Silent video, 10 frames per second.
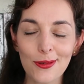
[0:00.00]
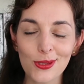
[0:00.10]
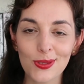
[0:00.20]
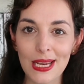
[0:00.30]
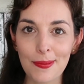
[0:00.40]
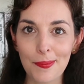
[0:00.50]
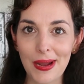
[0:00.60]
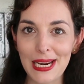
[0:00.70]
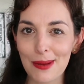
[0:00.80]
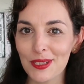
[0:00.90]
Hallo zusammen,
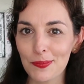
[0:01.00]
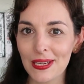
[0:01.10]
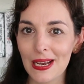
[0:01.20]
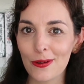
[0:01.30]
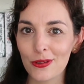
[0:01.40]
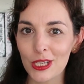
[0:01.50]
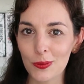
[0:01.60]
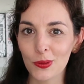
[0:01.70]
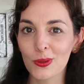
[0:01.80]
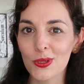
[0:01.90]
mein Name ist Pia und
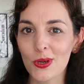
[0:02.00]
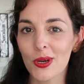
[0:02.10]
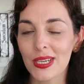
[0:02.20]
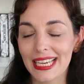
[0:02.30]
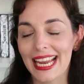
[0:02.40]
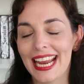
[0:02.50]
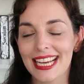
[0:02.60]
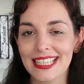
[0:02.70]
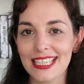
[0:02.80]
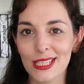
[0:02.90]
ich begrüße euch
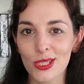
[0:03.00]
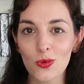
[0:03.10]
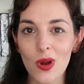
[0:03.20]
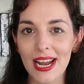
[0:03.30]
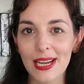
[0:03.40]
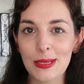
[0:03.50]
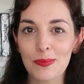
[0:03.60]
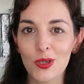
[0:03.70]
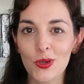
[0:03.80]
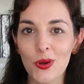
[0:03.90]
herzlich zu
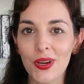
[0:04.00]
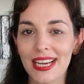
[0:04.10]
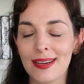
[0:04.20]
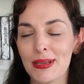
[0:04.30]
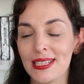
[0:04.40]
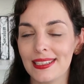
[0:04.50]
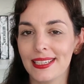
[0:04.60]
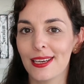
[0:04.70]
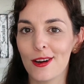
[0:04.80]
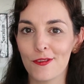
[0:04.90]
einem neuen Kapitel
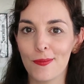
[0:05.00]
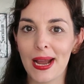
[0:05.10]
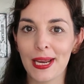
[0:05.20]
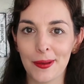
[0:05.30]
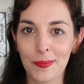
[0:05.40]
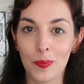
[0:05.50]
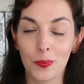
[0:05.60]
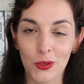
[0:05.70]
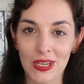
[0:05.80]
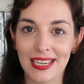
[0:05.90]
hier auf meinem
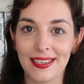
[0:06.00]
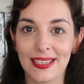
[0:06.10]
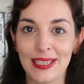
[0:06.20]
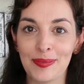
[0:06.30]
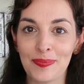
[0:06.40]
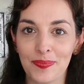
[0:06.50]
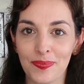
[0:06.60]
Bücherkanal.